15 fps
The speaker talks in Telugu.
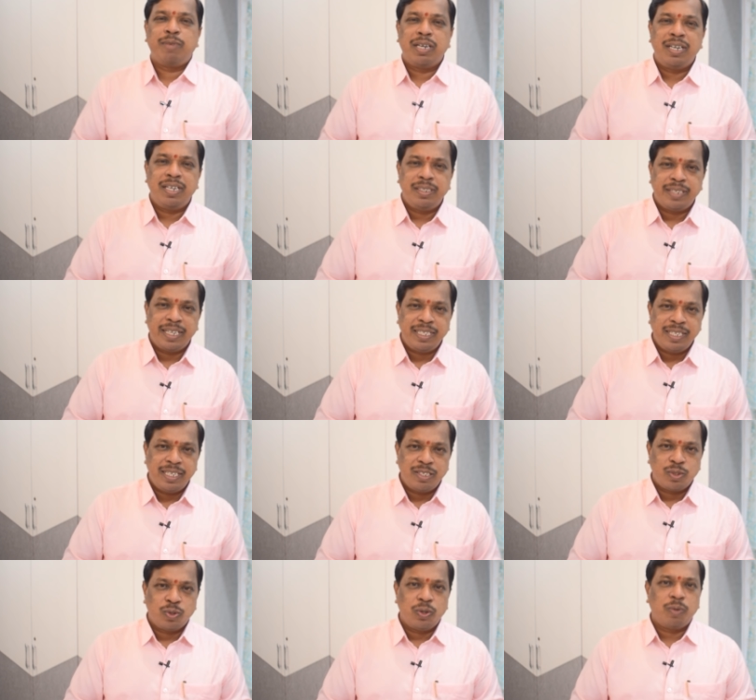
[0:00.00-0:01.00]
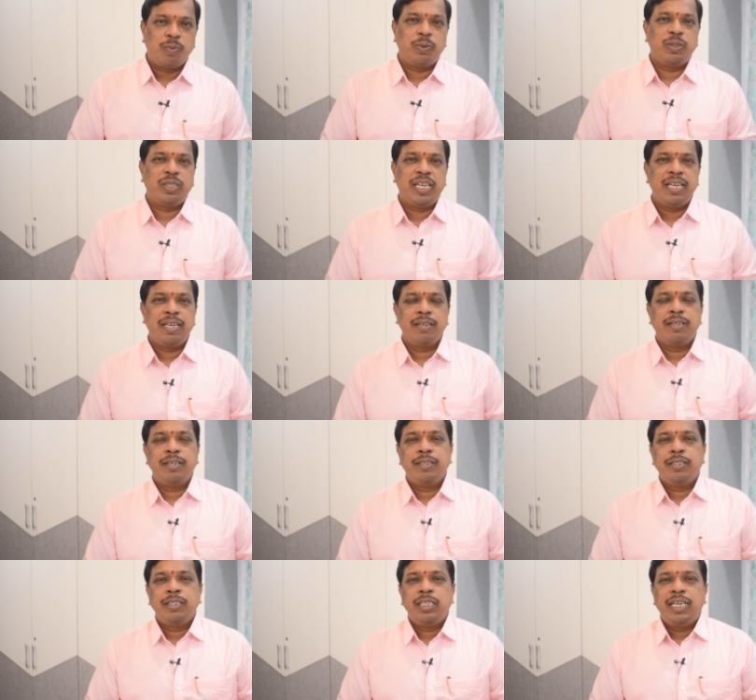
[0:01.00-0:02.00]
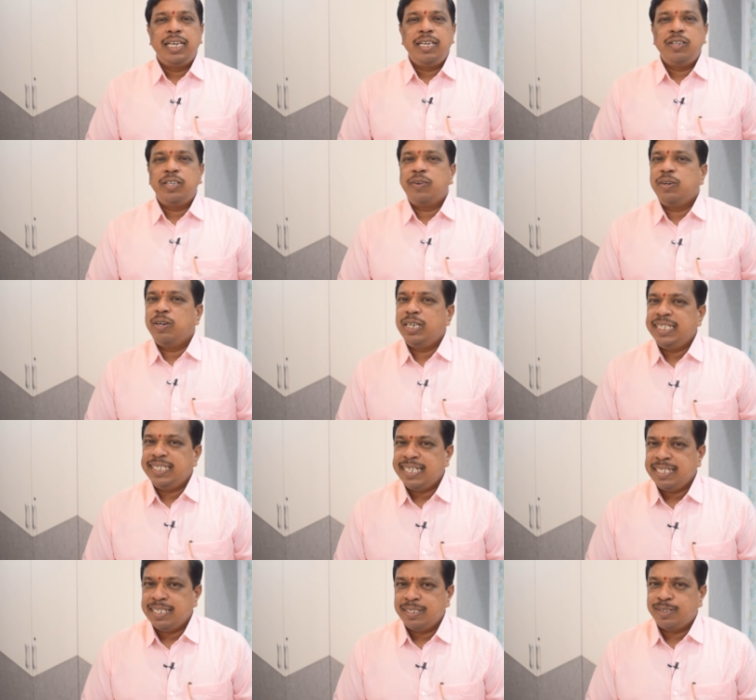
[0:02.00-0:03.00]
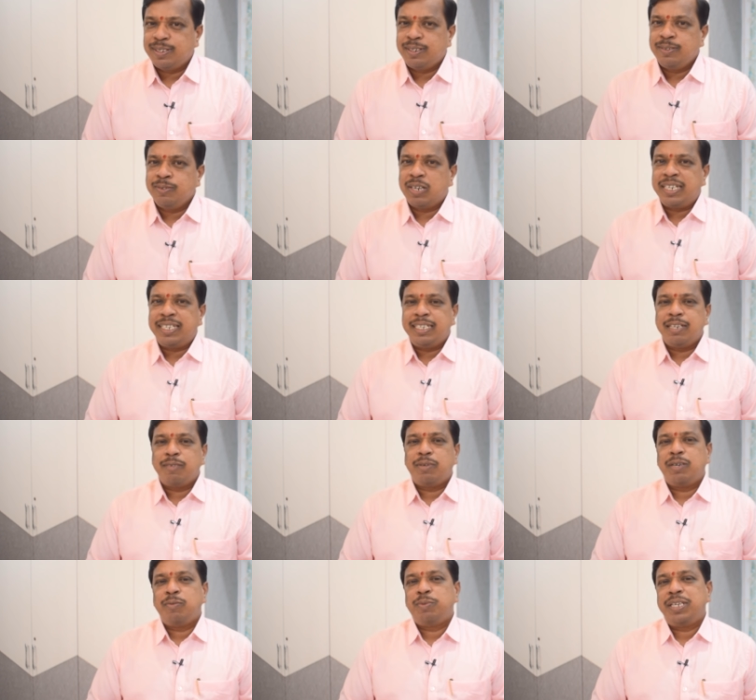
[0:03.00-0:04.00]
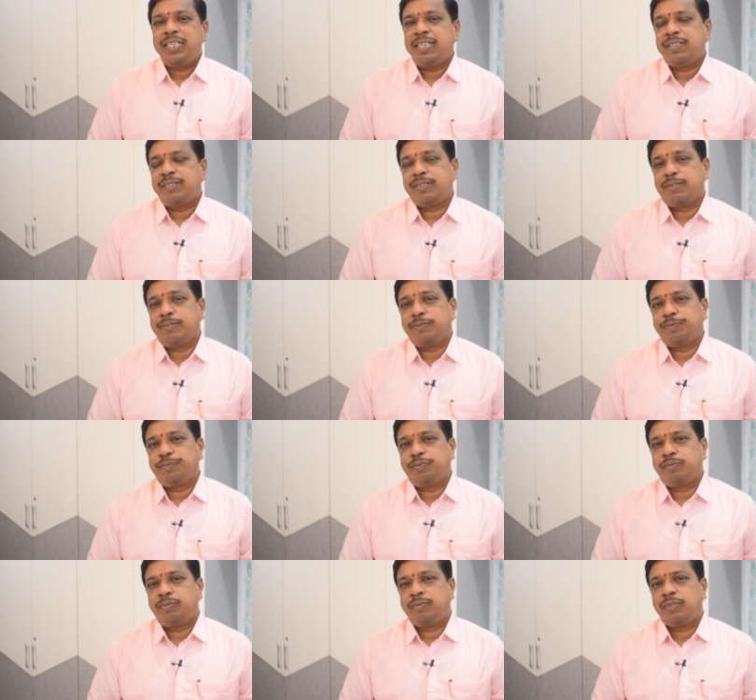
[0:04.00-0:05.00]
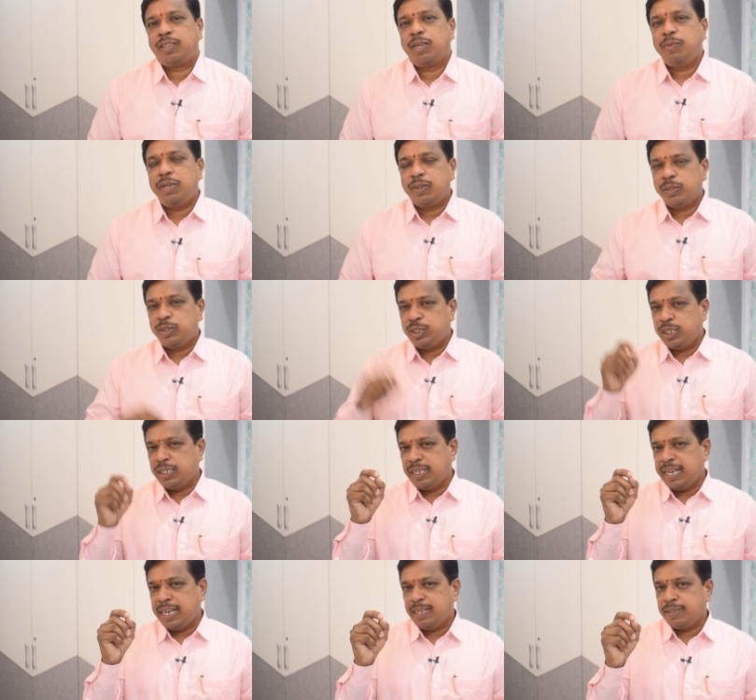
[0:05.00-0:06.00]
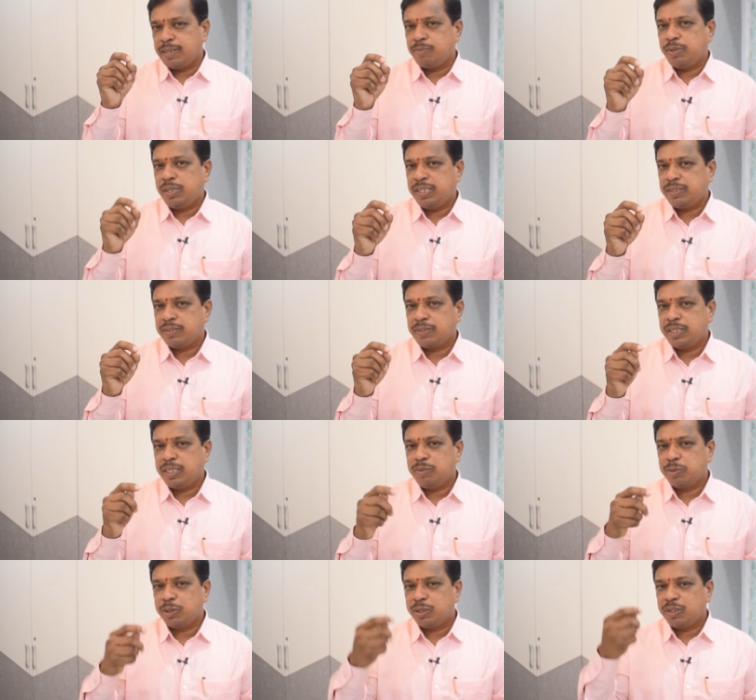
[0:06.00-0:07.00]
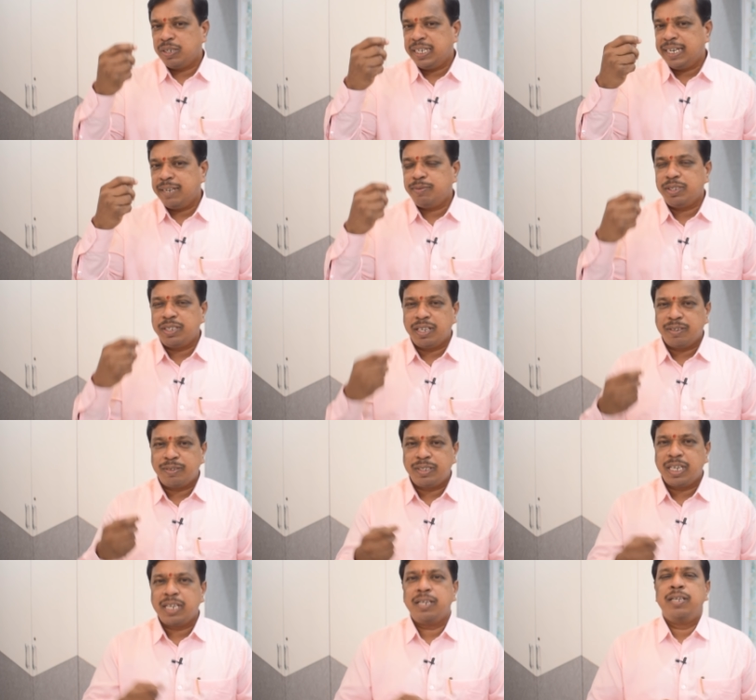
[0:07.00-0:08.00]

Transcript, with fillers: మనం డిజైన్ చేసుకోకపోతే ఇంకెవడో డిజైన్ చేస్తాడు వాని కింద మనం పనిచేస్తాం మీకు చిన్న ఎగ్జాంపుల్ తీసుకొని మొత్తం ఇండెప్త్ కాకుండా